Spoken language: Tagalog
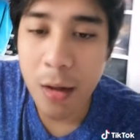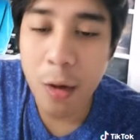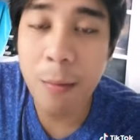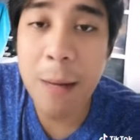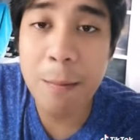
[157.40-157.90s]

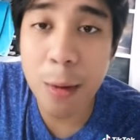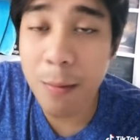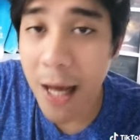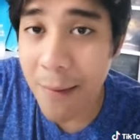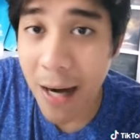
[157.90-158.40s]
Kung may
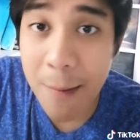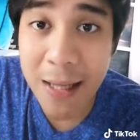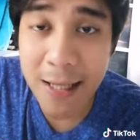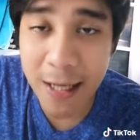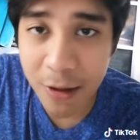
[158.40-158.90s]
problema ka
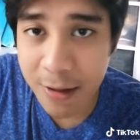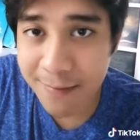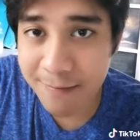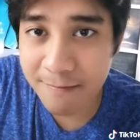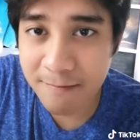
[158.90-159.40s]
man ngayon,
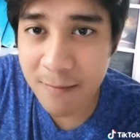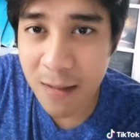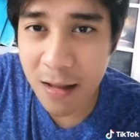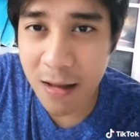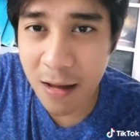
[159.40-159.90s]

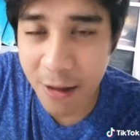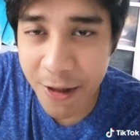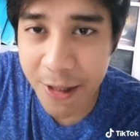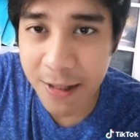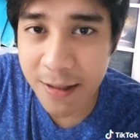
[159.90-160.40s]
learn